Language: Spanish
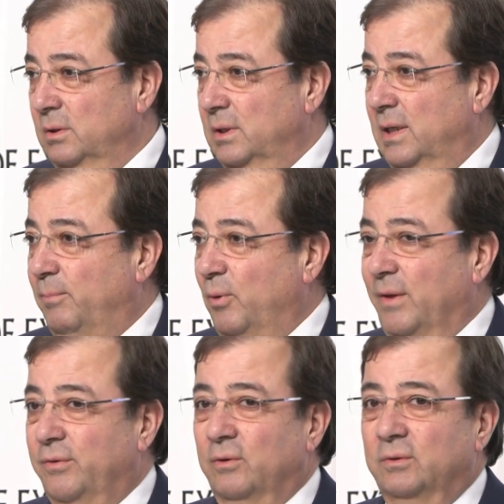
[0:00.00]
en la
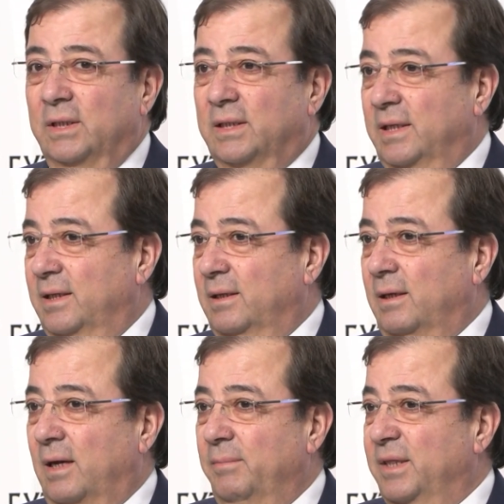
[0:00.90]
población del que
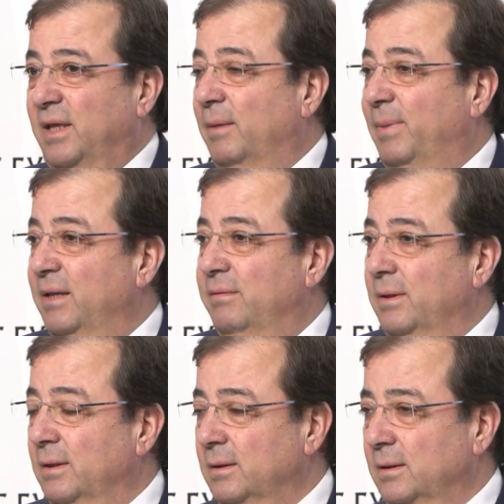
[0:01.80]
a veces
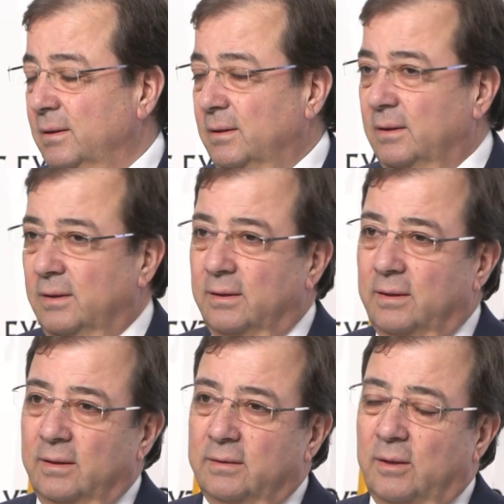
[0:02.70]
aparece
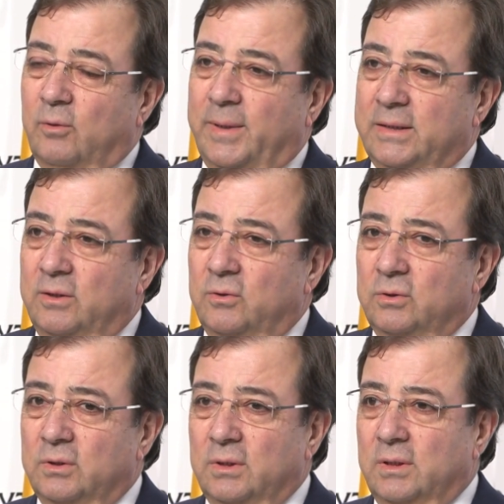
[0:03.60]
eh, entre los partidos
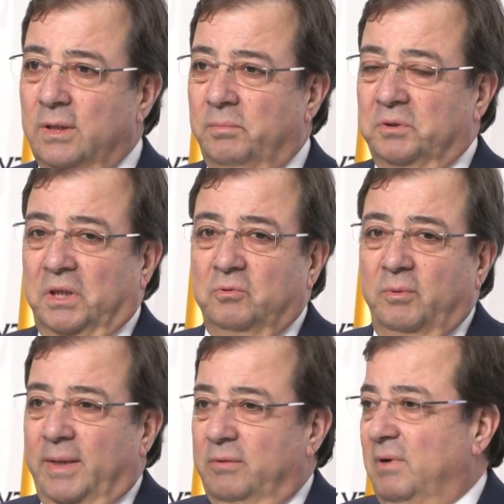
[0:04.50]
y, por tanto,
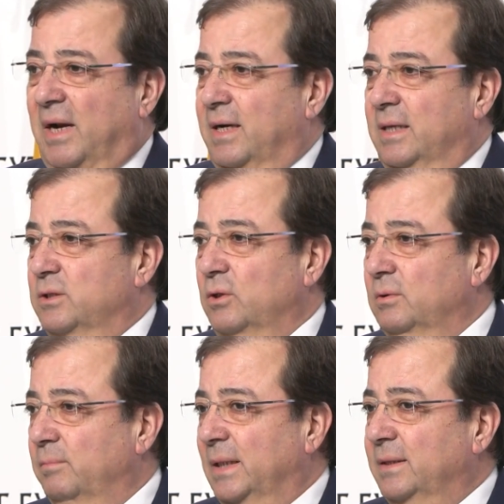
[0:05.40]
me parece una
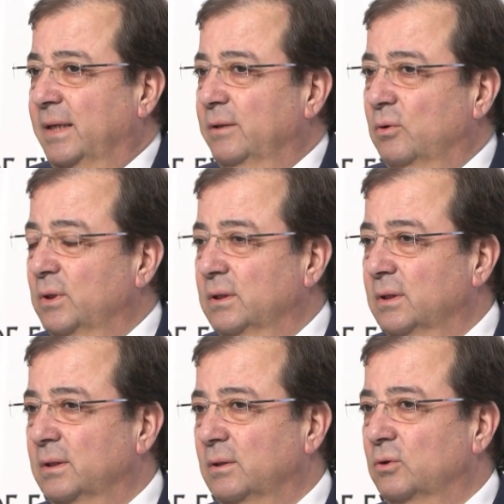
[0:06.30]
regresión plantear esto en,
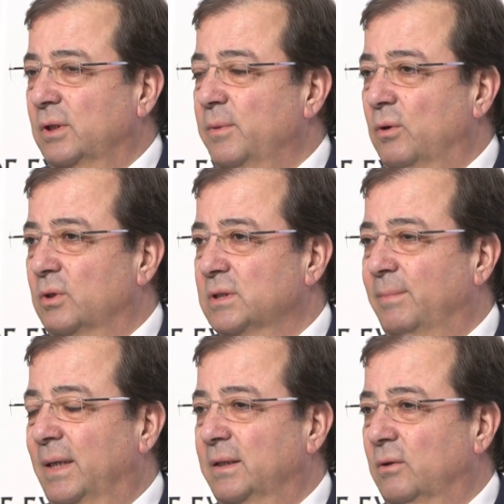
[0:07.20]
los términos en los que se ha
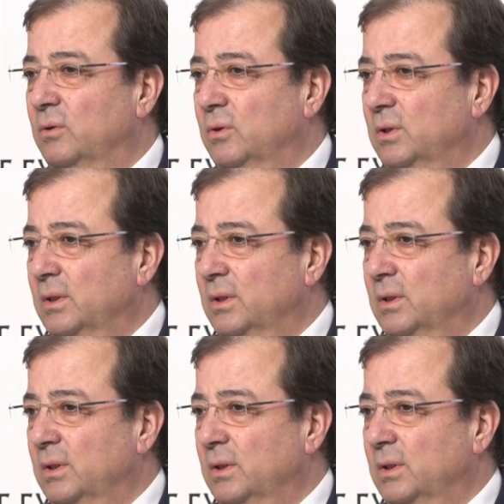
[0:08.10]
planteado